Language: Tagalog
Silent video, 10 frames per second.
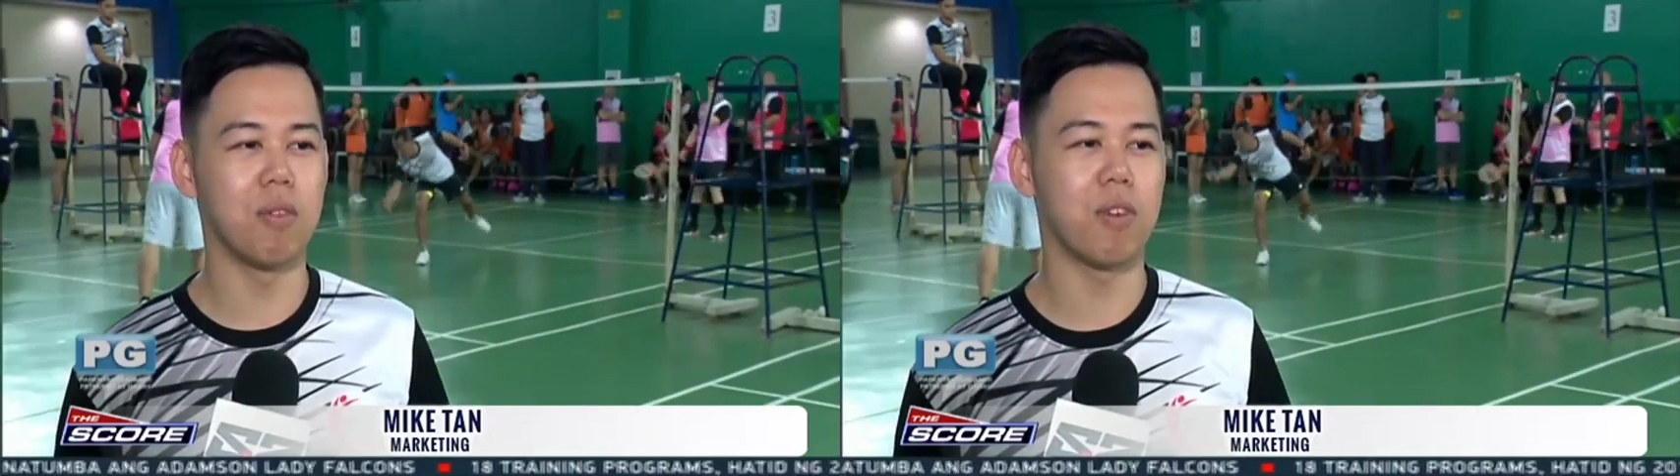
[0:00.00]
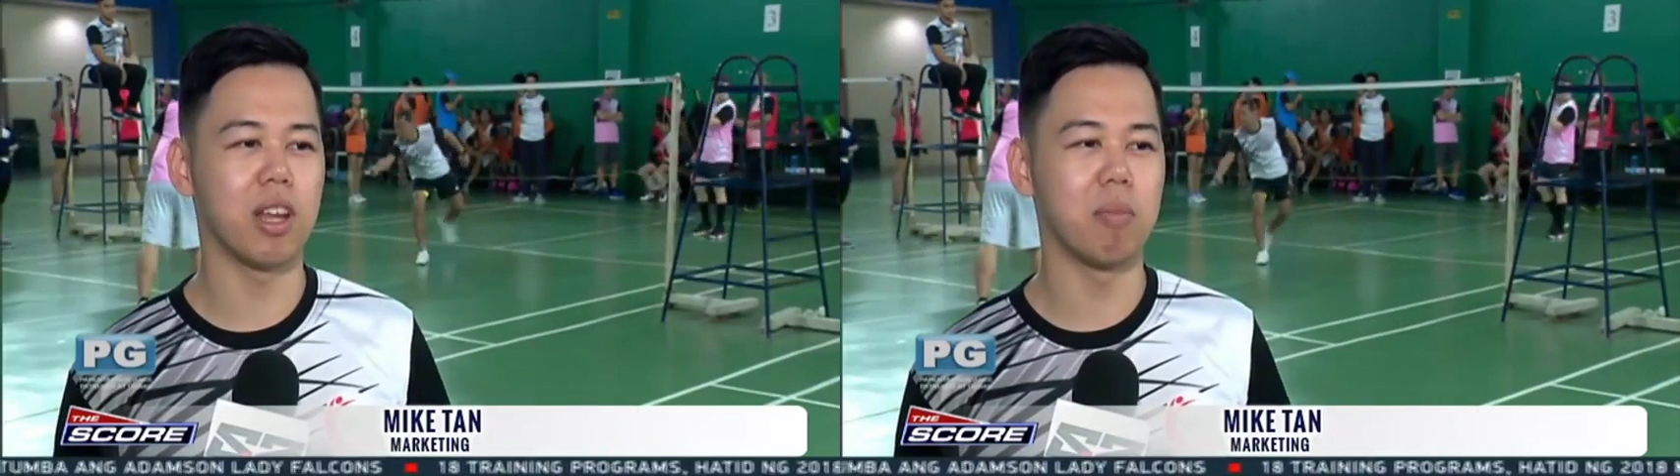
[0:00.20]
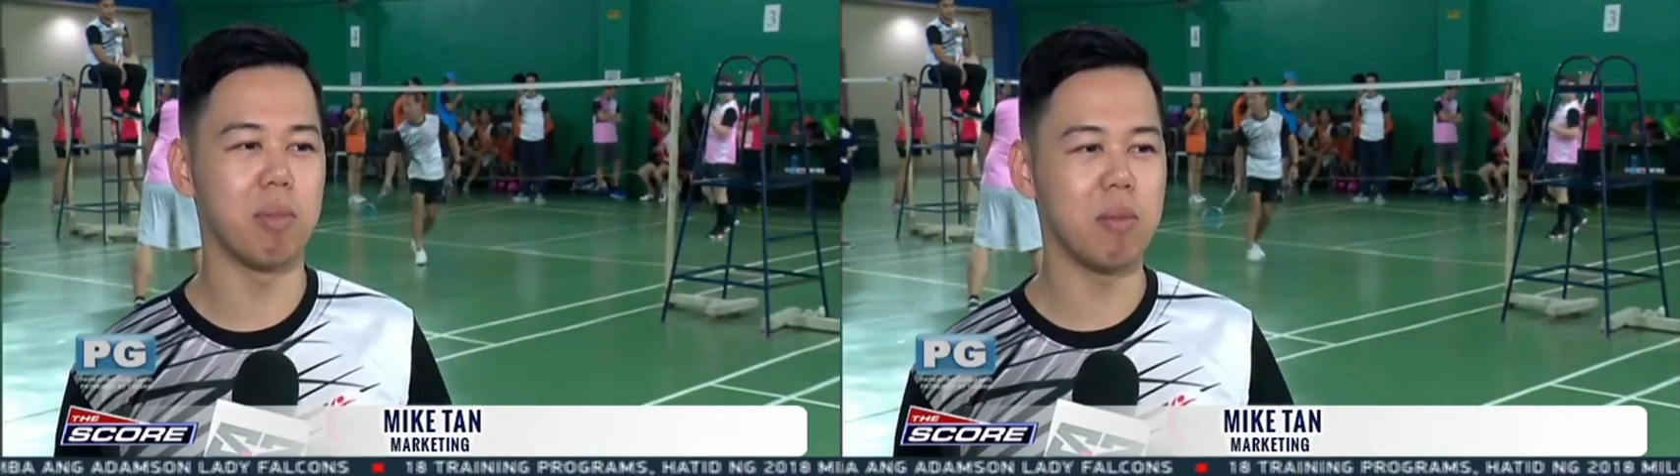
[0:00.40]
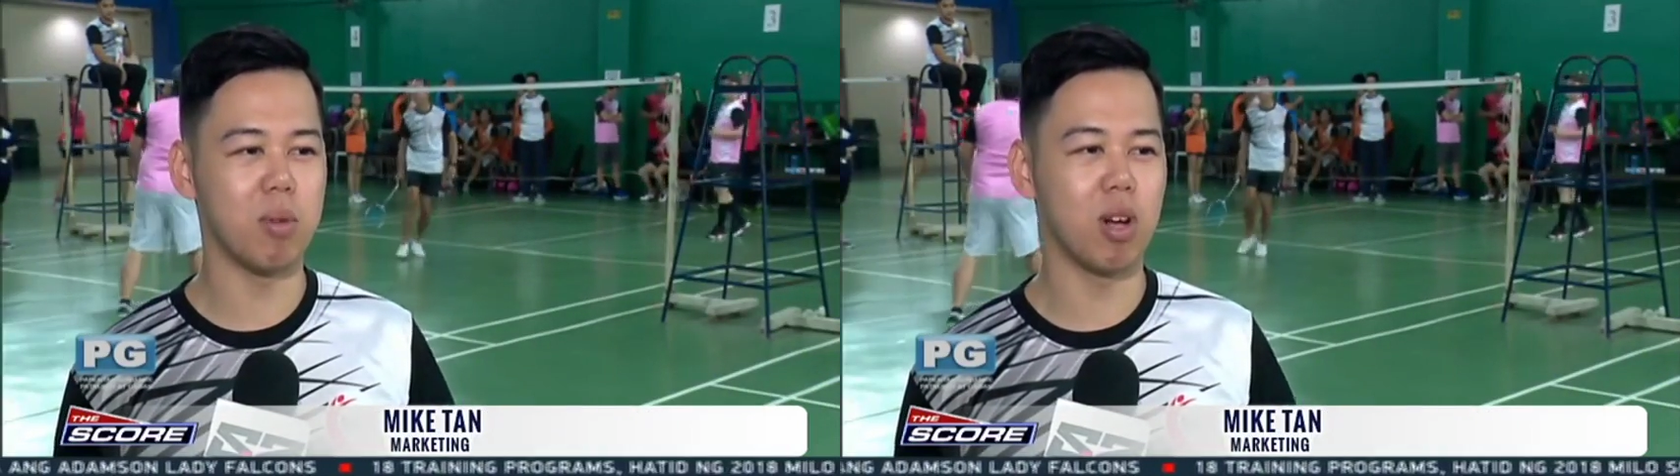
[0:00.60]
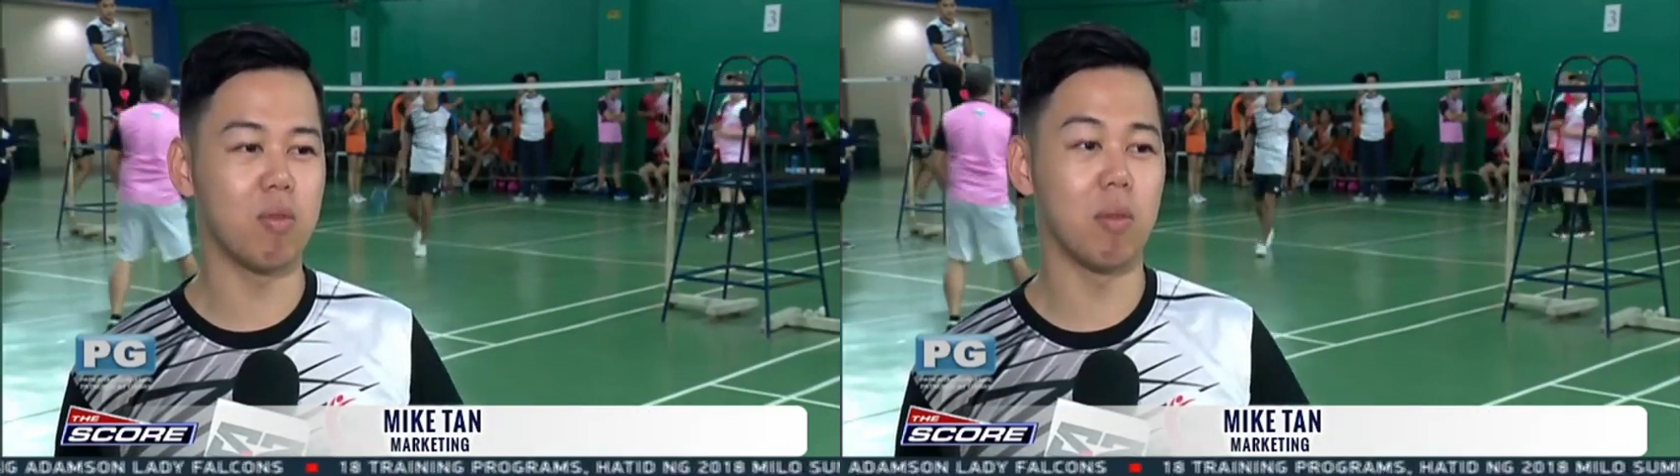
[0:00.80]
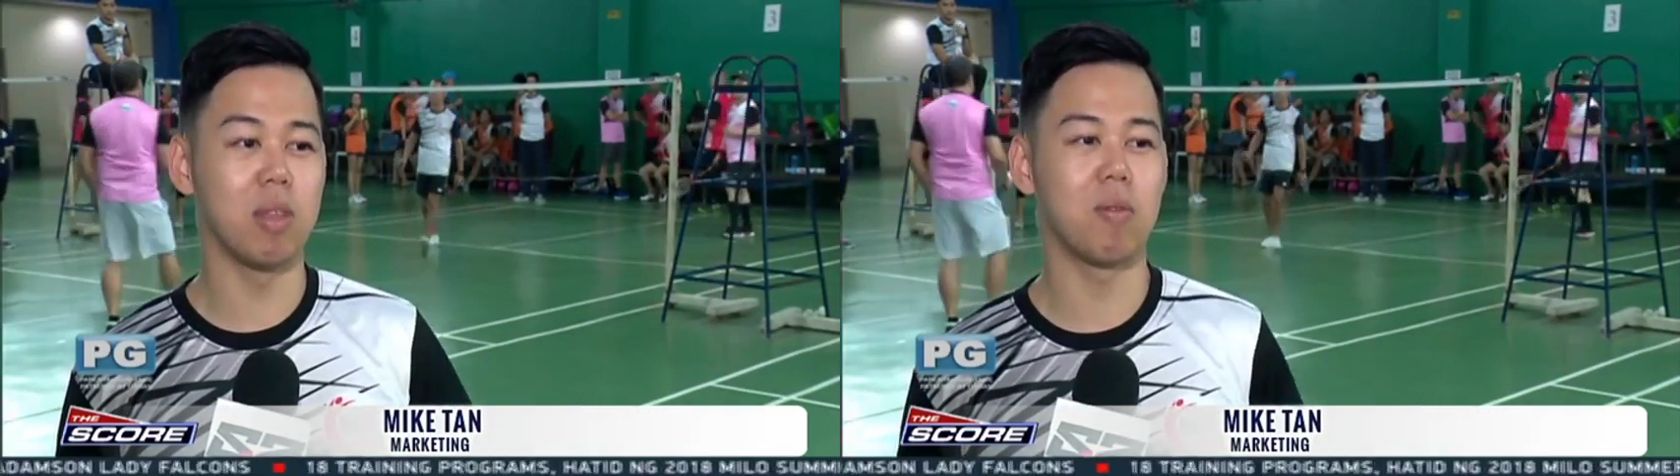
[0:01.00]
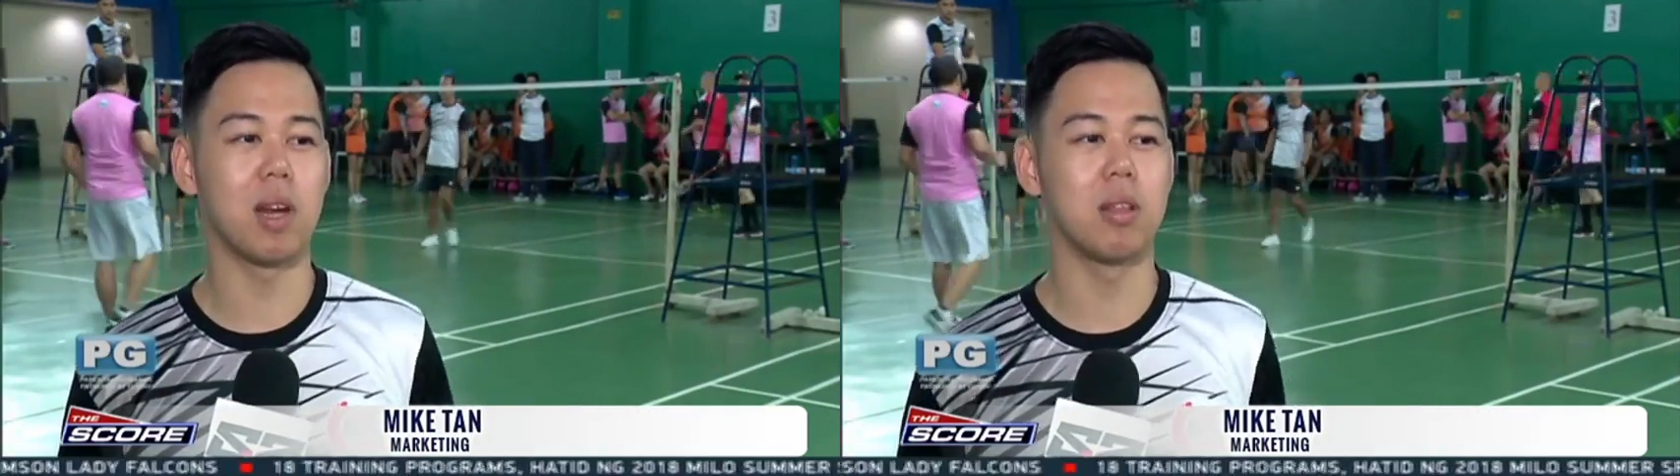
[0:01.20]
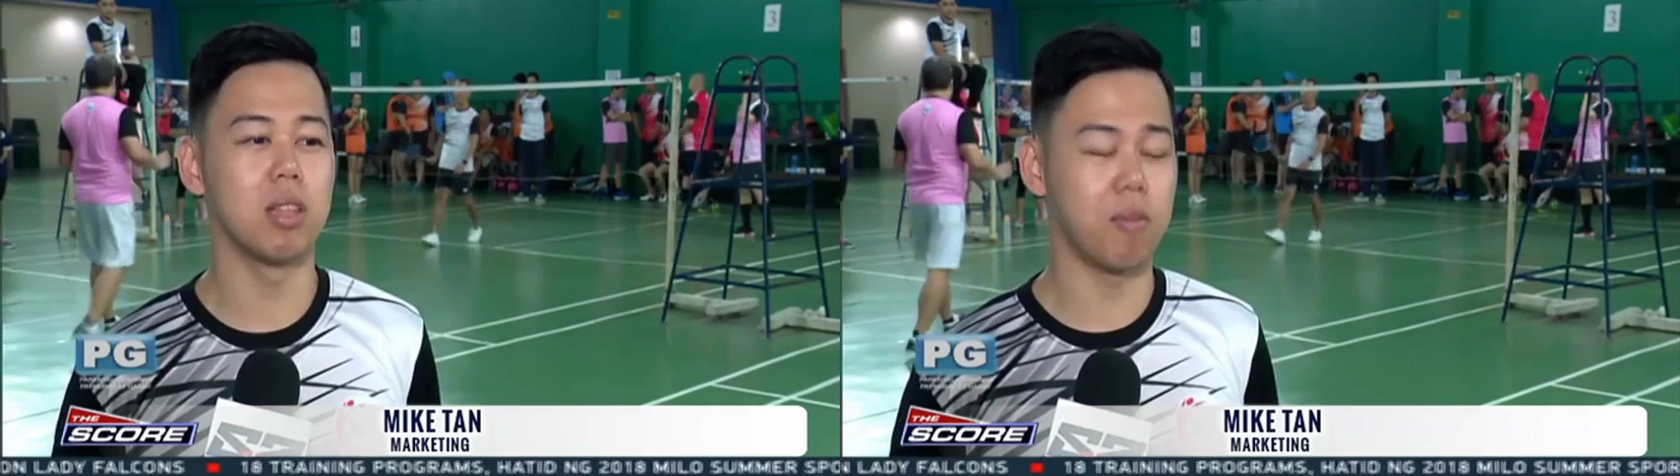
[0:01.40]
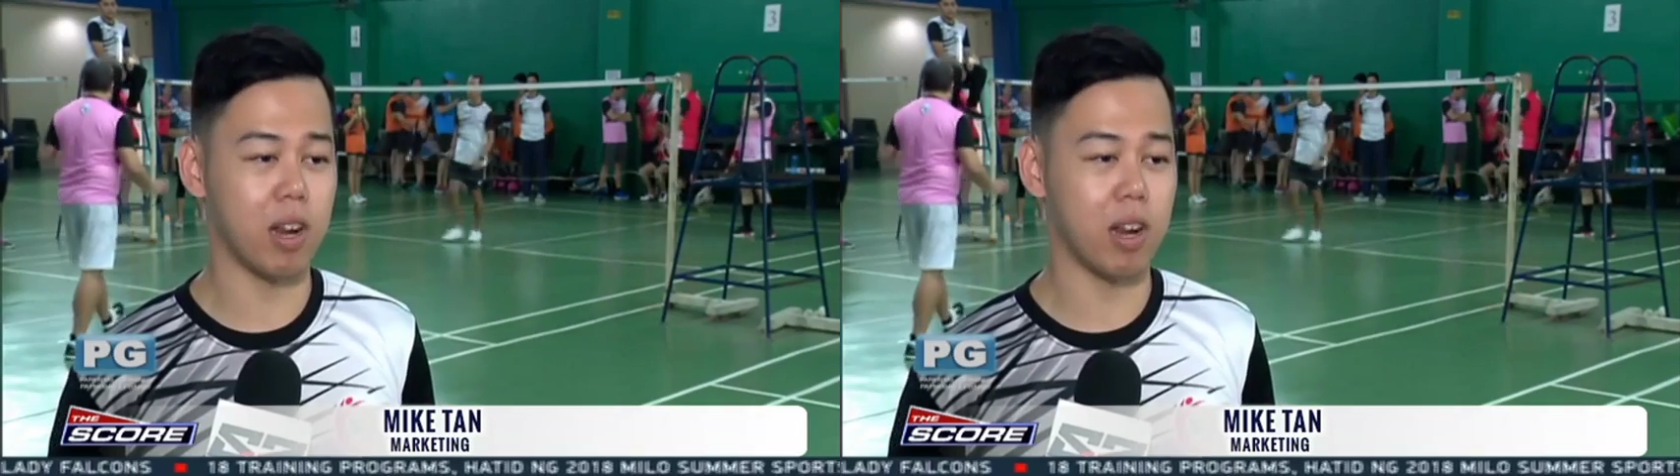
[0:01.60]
different people from different,